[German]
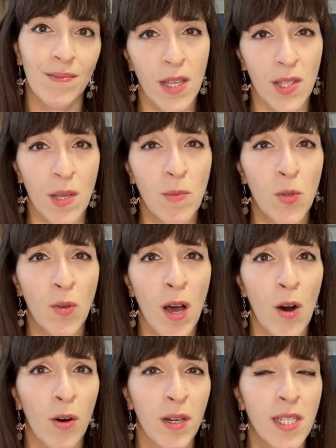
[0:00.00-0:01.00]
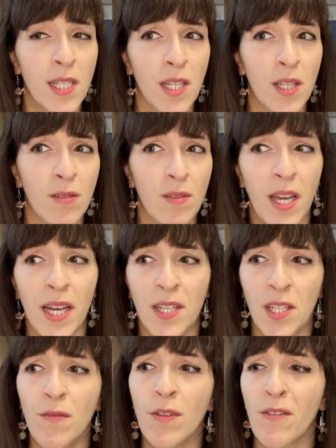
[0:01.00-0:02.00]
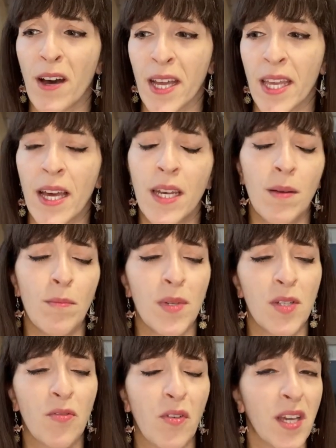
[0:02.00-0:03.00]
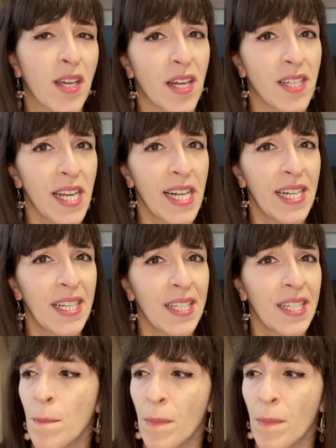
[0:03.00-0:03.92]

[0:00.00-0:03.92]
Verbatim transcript: Es gibt sogar auch richtig kreative Varianten mit Frikadellen.